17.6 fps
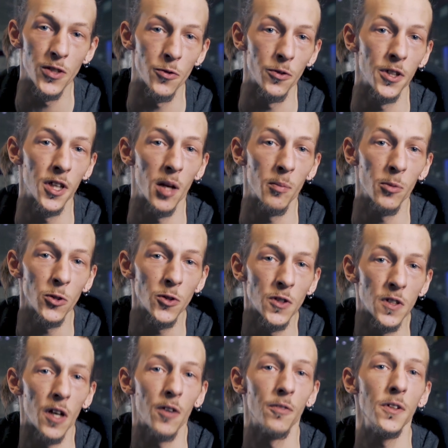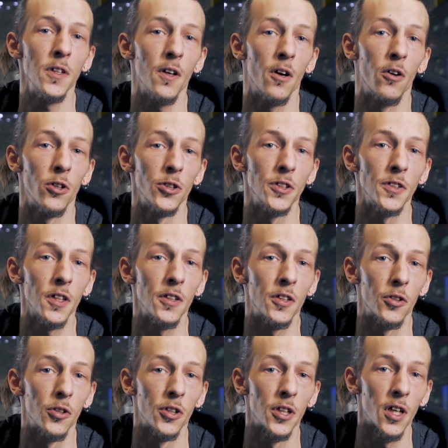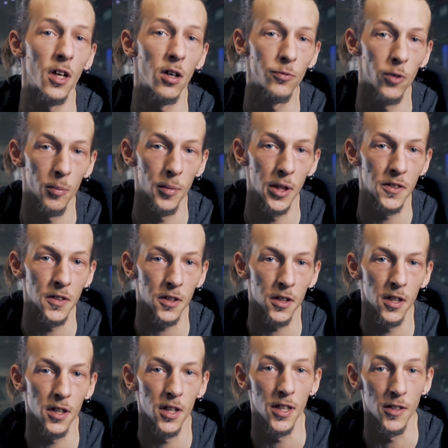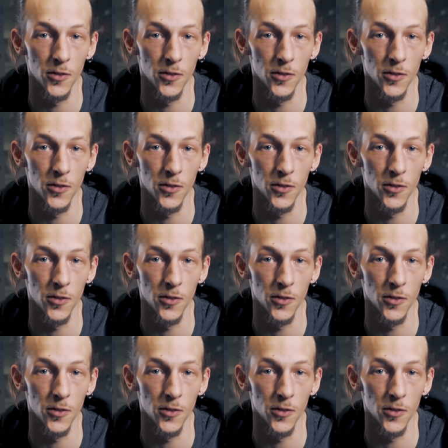elles ont également servi à enregistrer des données informatiques,